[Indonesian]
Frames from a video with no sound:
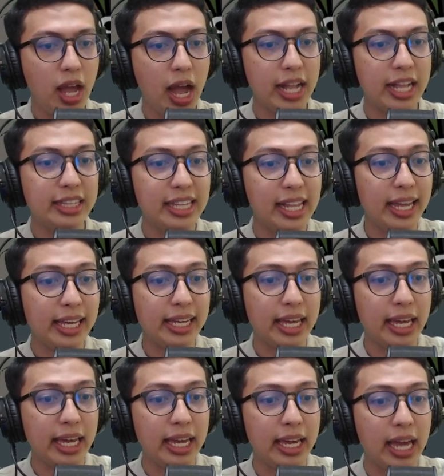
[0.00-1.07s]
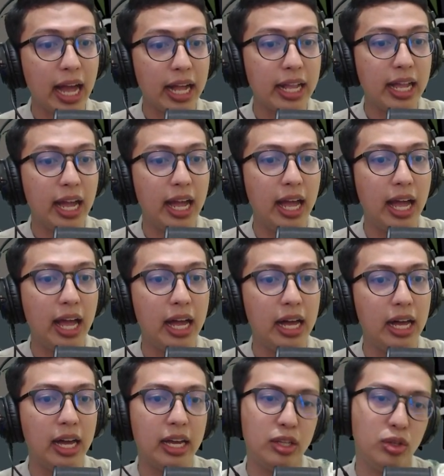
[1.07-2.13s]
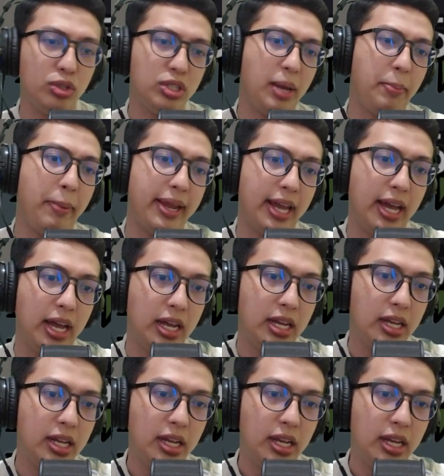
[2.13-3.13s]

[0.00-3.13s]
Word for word: ada Tricky, ada uh, itu siapa ya?